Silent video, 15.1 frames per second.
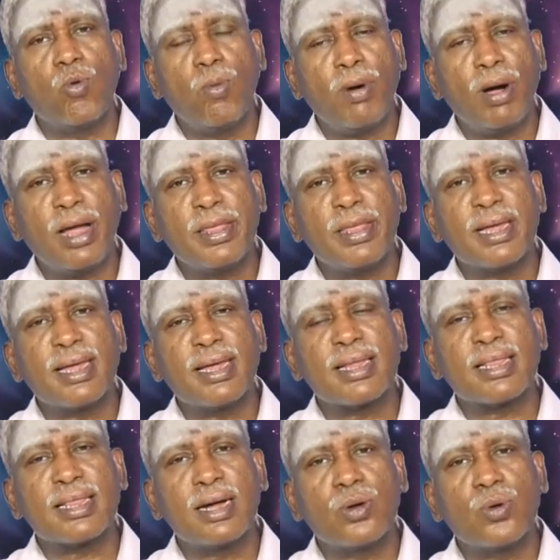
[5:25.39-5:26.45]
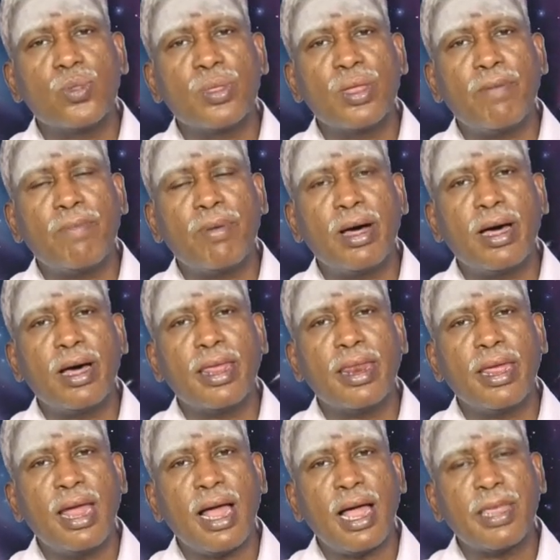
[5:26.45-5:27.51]
உபாதைக்கு தகுந்த
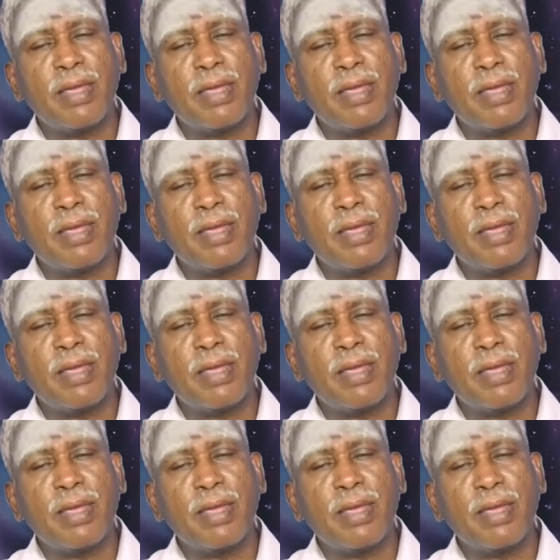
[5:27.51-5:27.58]
மாதிரி